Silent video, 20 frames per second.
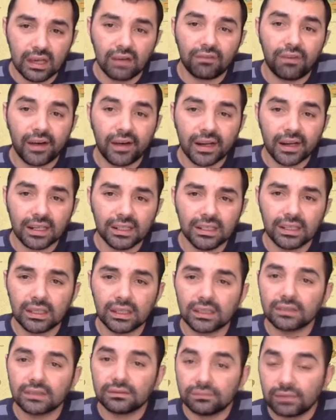
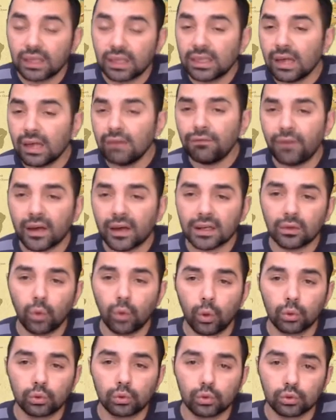farklı neden farklı
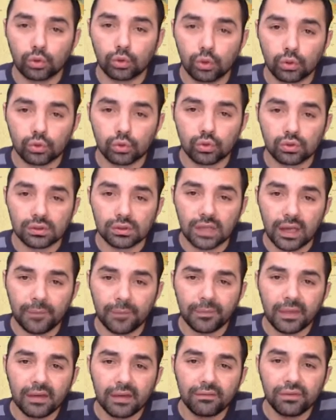olduğunu
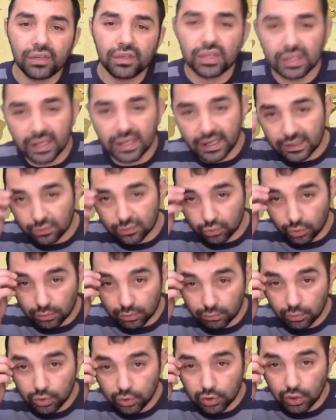konusunda fikirlerini
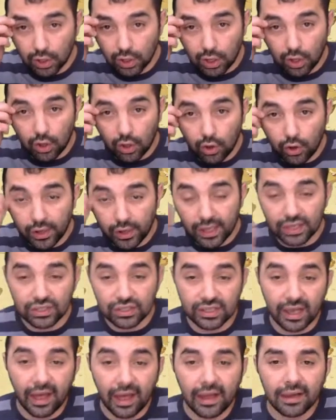sormuş.
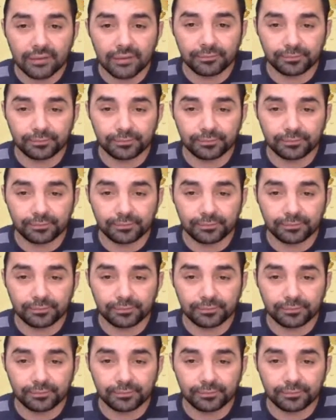Öğrenciler